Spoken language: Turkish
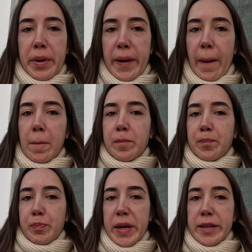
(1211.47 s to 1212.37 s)
Bayağı
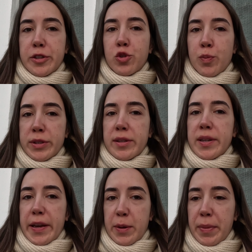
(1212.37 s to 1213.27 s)
peynir,
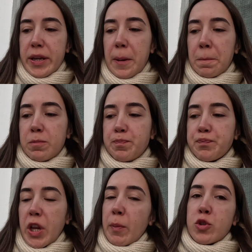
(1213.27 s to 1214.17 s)
domates, ekmek.
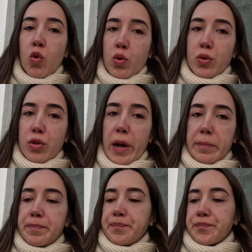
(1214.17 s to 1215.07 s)
Ama çok güzel.